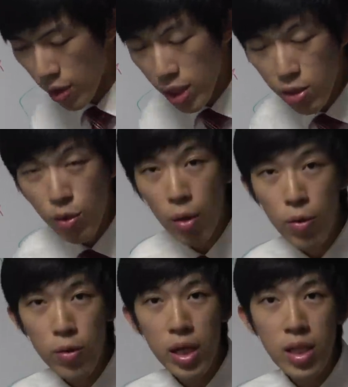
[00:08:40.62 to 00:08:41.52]
あ、私とか
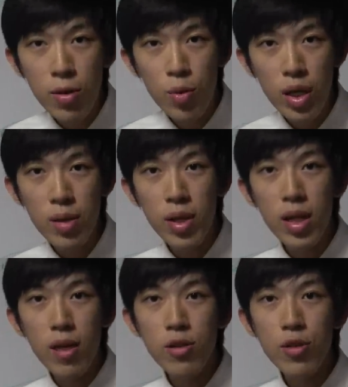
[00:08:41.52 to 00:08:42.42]
小野田さんとかにま
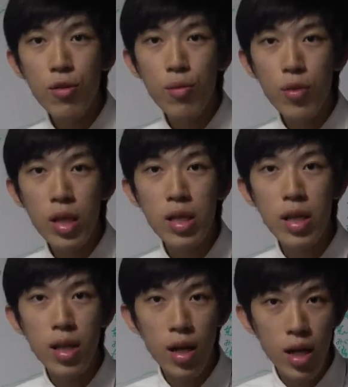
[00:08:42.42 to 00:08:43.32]
たあの仕事を持ってき
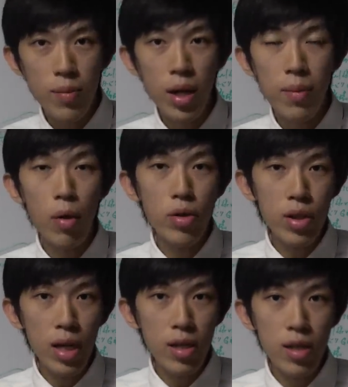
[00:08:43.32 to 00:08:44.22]
ていただければ、まあ、お
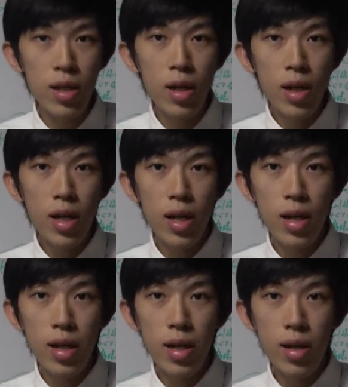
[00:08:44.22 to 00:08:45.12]
そらく、
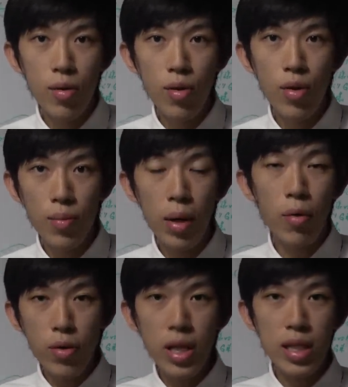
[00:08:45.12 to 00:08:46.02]
えー、今後、まあ、
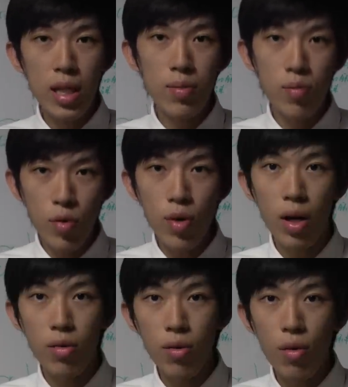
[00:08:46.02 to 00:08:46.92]
小野田さん
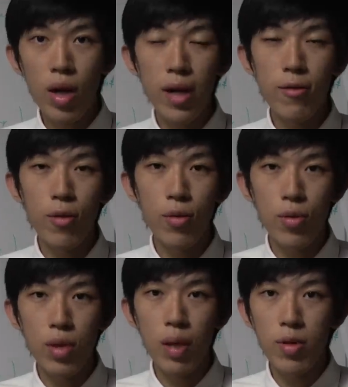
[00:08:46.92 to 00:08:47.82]
もあの今回のこ
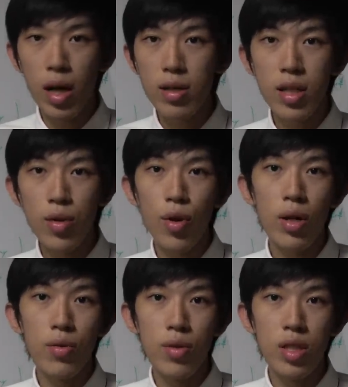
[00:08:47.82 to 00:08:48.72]
とを多分ある程度
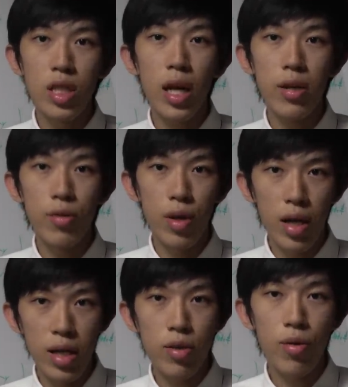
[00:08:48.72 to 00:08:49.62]
あの次回の
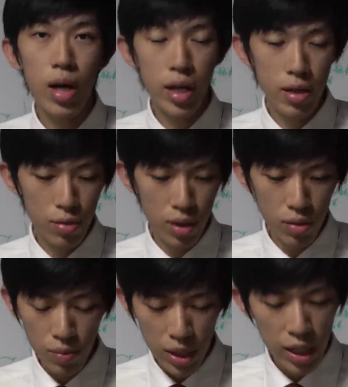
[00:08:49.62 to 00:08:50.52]
営業をかける時
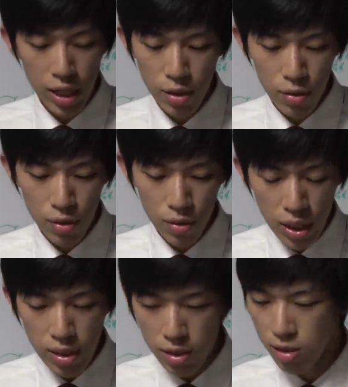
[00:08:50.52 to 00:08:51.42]
とまあ、営業を、
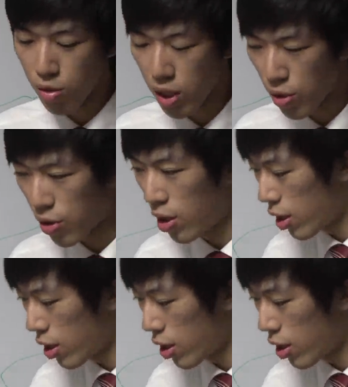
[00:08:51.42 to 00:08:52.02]
ね、する時の、